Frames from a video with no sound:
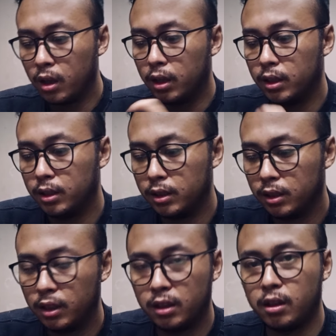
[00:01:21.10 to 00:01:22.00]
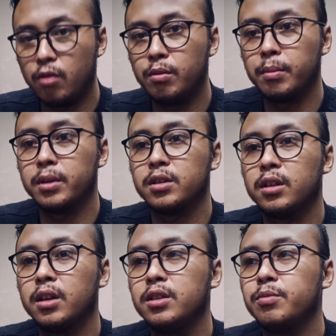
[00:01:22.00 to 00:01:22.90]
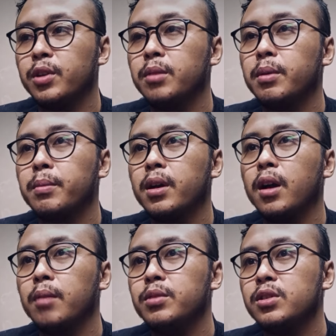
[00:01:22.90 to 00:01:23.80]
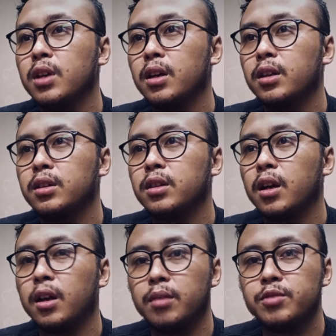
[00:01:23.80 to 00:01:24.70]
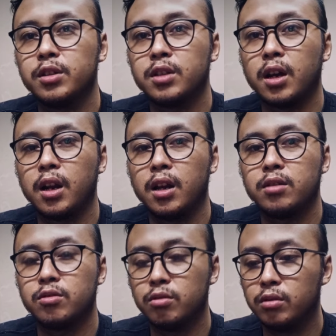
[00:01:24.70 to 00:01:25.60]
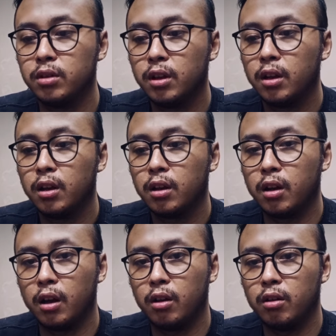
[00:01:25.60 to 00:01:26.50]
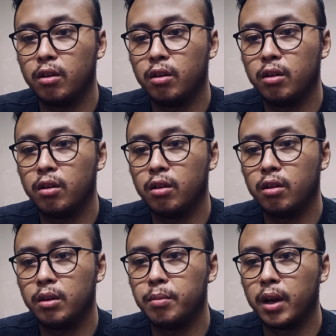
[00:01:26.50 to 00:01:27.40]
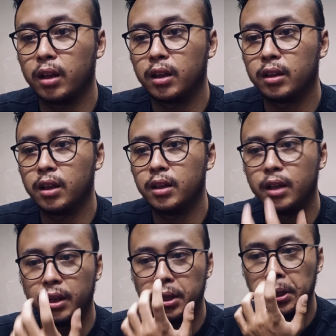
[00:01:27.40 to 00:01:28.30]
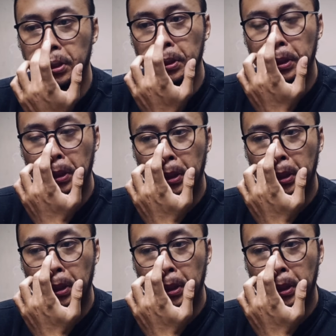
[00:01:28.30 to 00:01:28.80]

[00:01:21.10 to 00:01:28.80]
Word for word: Eh, kita tahu memang satanisme ini memang nggak bisa kita klaim secara langsung kalau ibarat kata dia ini